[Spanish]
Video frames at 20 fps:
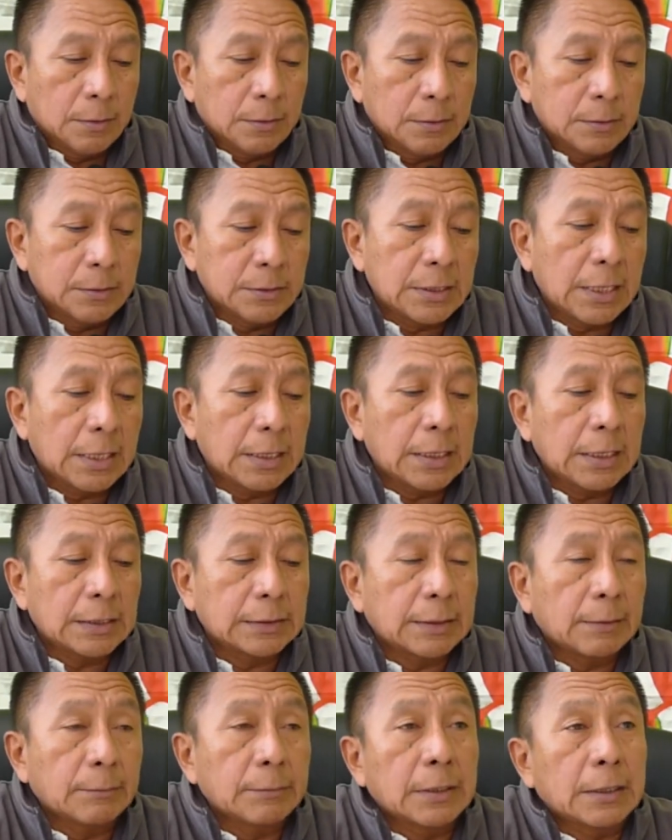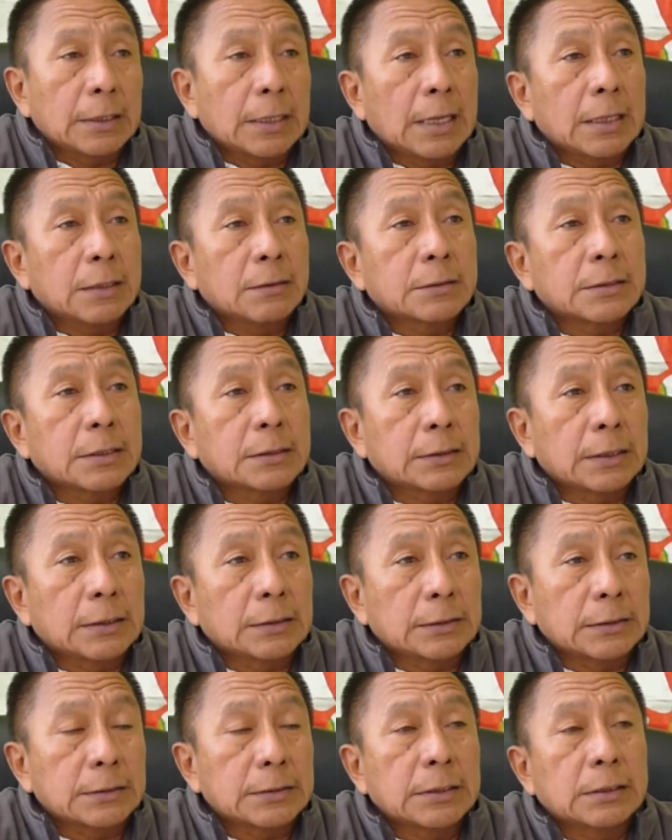ya data del año
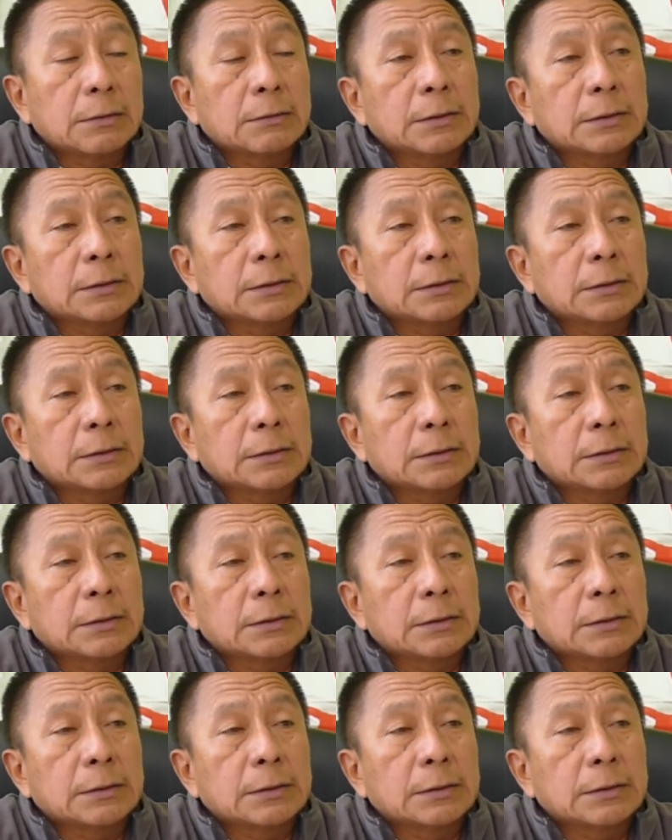75,